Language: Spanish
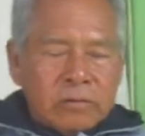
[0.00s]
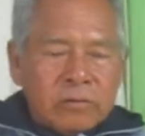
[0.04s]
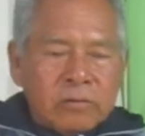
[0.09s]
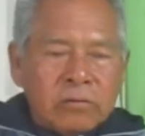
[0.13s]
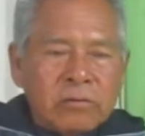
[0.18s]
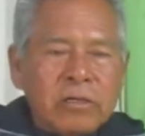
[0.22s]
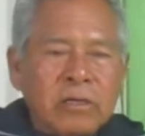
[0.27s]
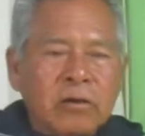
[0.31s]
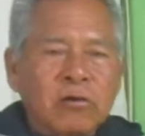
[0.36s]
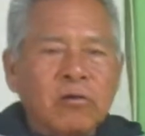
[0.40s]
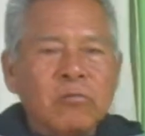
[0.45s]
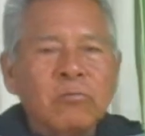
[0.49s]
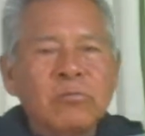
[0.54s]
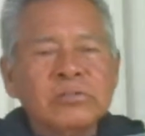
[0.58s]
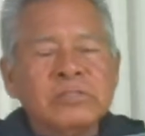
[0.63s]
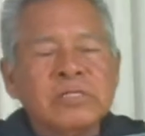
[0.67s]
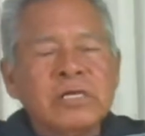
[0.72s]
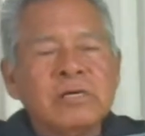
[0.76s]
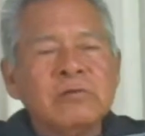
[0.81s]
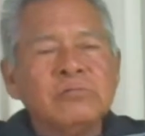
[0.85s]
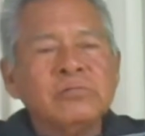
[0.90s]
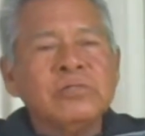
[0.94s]
Hola, ¿cómo
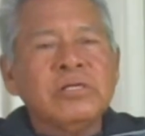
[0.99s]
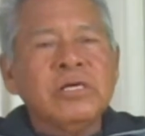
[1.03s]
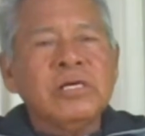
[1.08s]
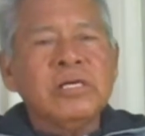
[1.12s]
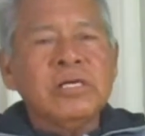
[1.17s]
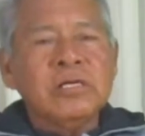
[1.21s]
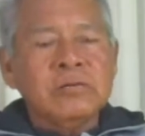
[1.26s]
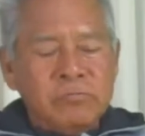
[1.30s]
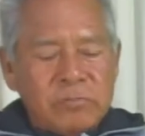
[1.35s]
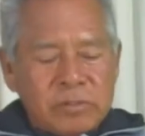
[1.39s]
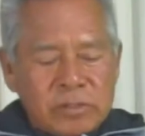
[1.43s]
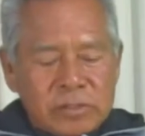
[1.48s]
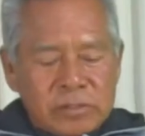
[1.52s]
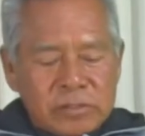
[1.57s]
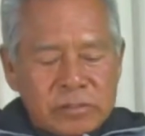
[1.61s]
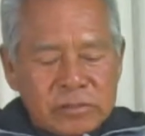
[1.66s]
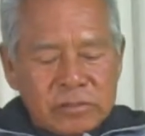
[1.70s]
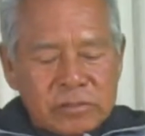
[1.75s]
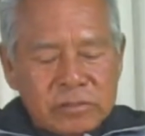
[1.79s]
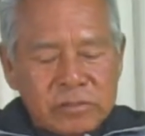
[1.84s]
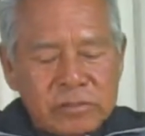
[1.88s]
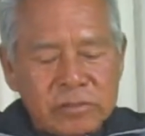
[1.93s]
están ustedes, mis
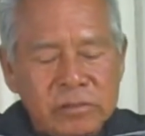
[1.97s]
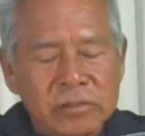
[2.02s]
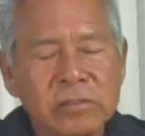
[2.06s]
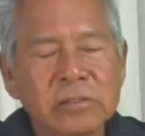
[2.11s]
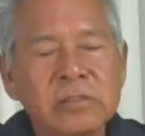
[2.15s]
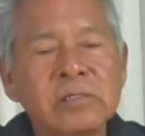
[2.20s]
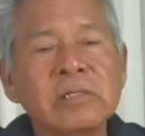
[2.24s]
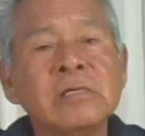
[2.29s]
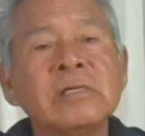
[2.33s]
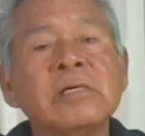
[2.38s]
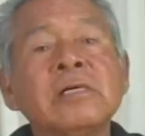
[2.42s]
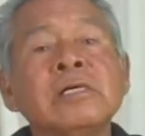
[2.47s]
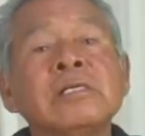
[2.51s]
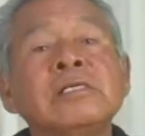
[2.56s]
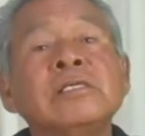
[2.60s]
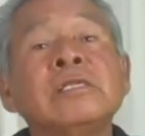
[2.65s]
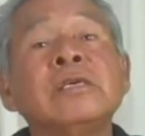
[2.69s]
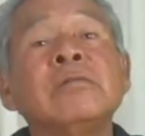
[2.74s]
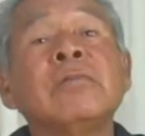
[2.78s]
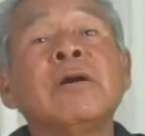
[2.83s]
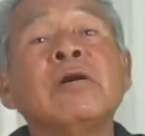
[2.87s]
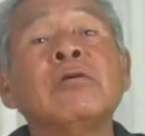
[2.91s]

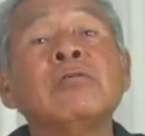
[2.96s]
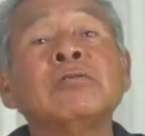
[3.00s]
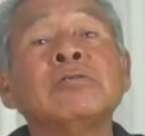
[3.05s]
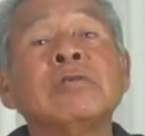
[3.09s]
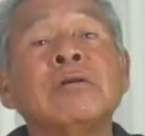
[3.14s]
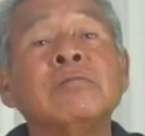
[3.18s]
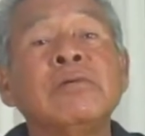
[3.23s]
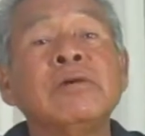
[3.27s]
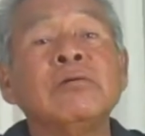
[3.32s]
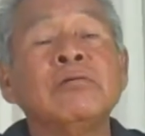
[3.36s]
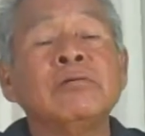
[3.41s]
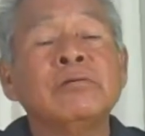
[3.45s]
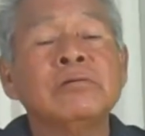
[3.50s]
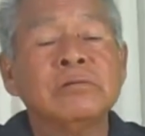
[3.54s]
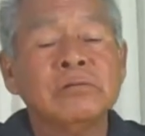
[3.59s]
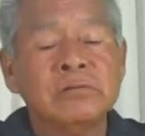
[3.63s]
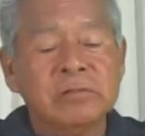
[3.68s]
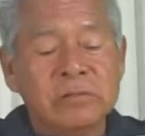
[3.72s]
estimados amigos?